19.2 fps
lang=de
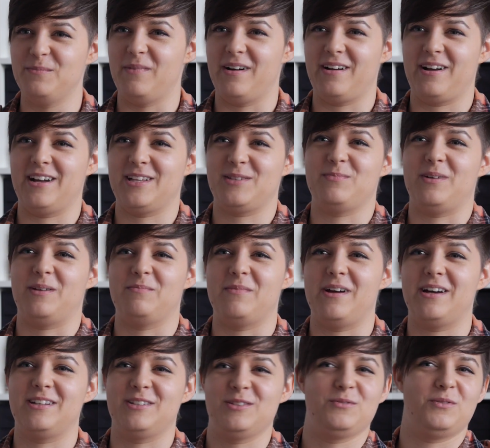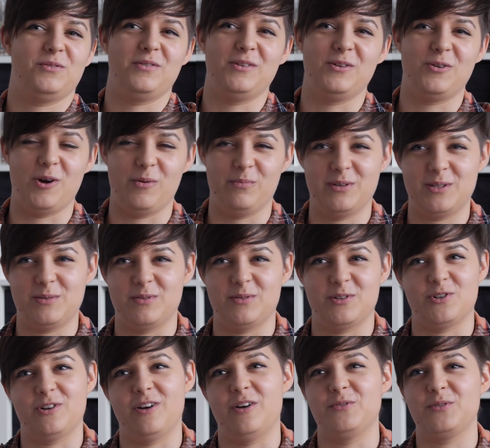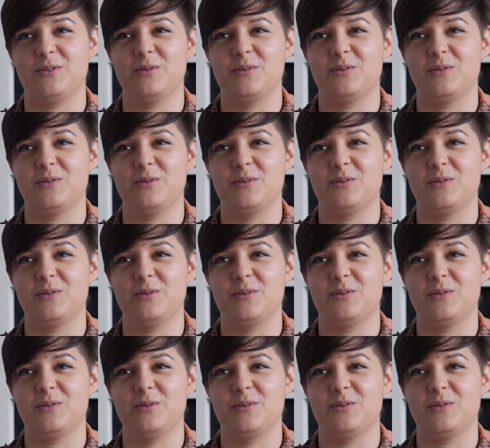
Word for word: und Mangaka Martina Peters.